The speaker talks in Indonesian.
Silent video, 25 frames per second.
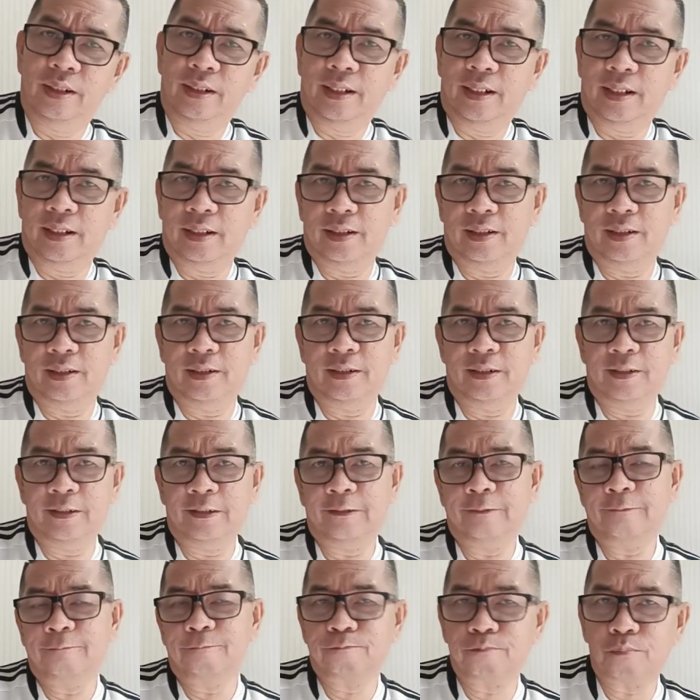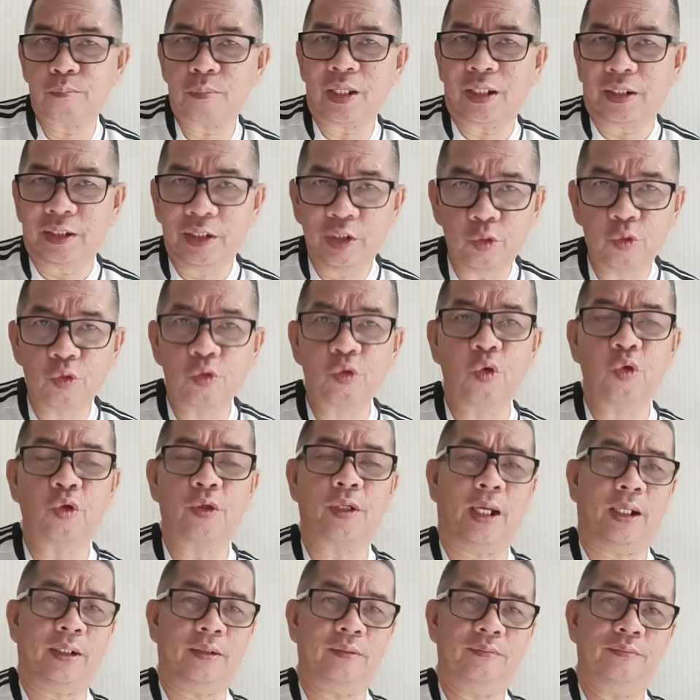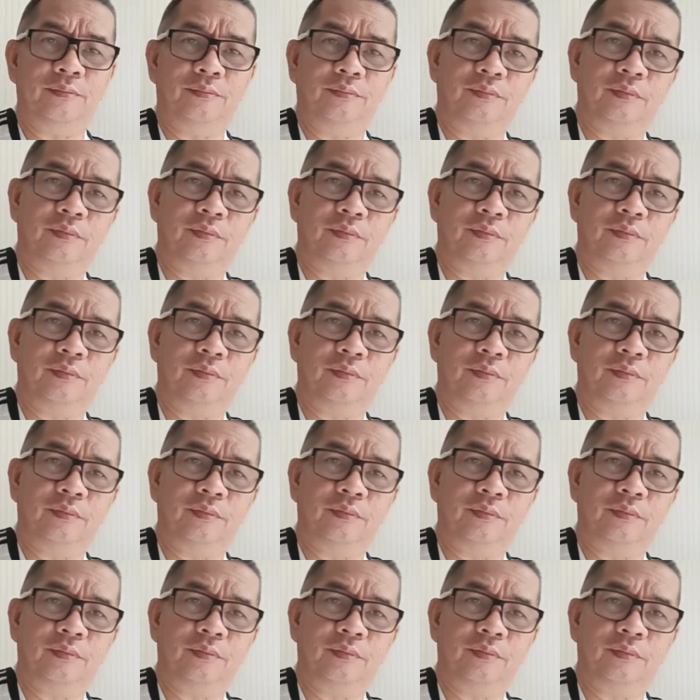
eh, diunggulkan.